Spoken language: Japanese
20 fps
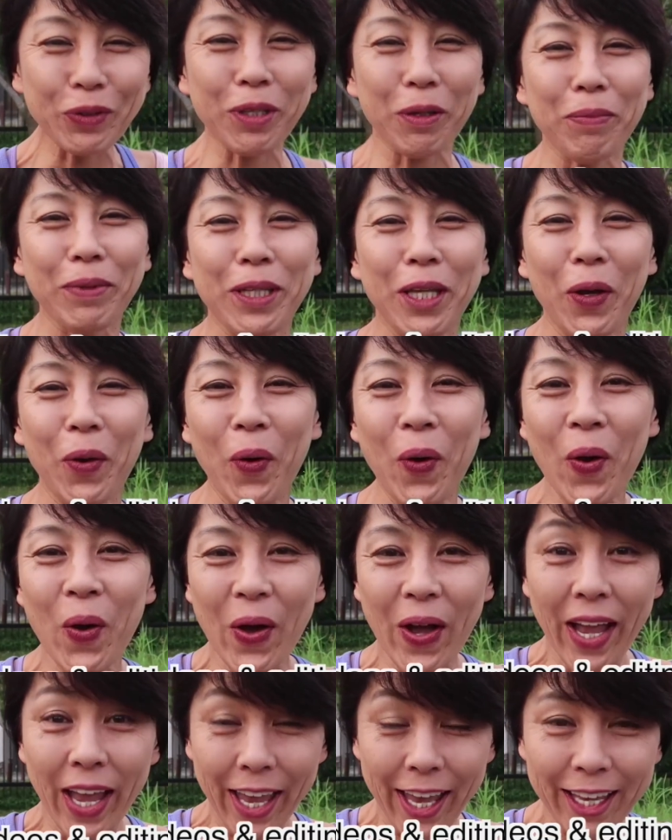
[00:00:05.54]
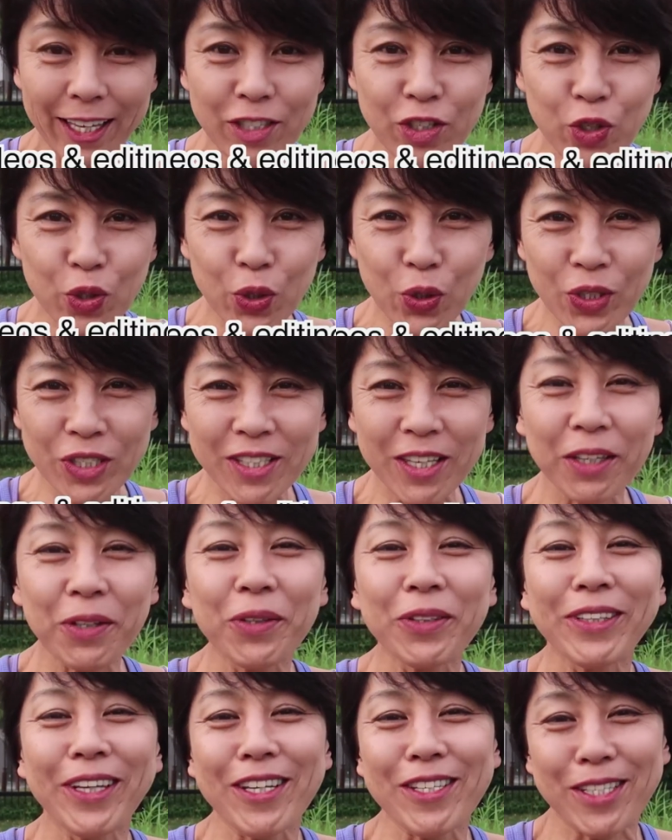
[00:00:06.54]
撮ったビデオ編集して
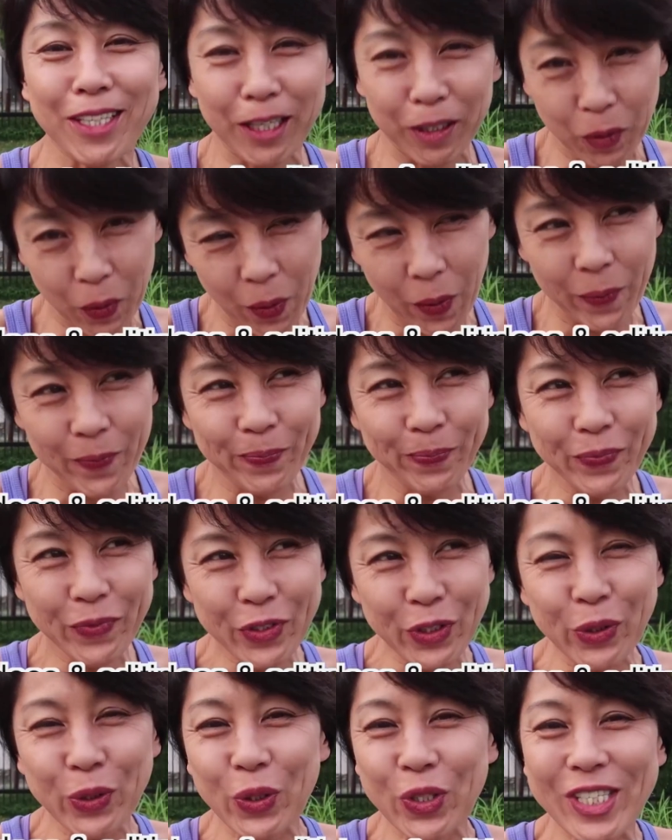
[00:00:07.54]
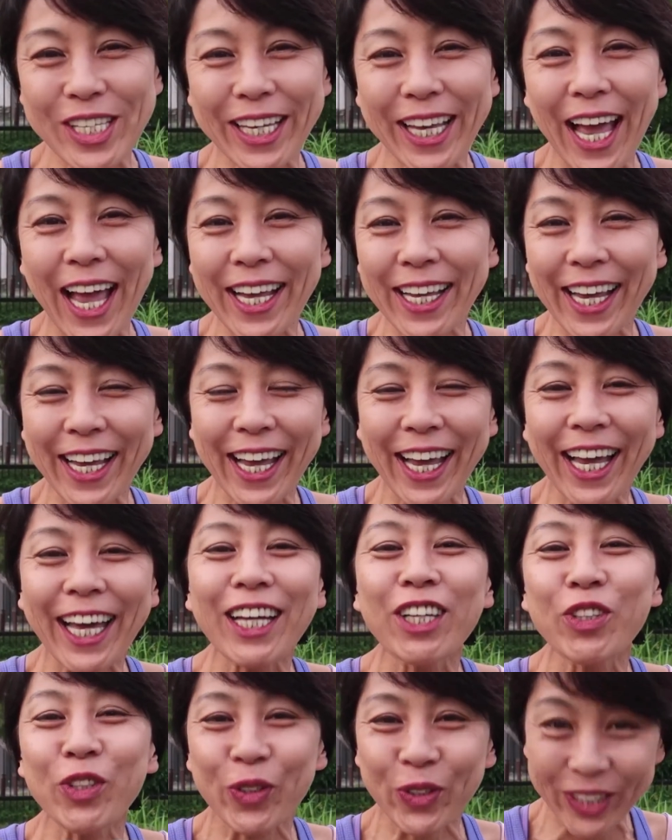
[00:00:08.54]
るんですけど、ちょっと時間がか
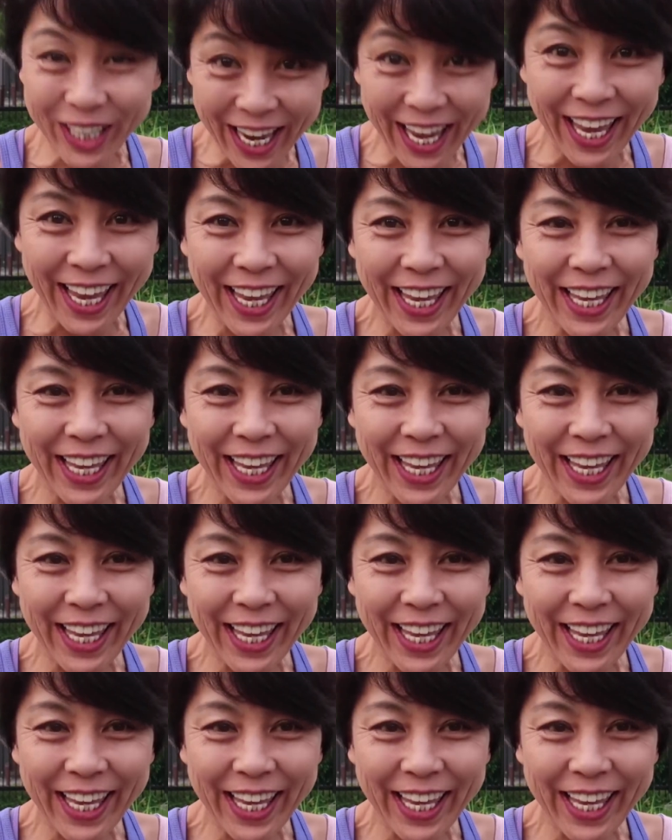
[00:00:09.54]
かるので、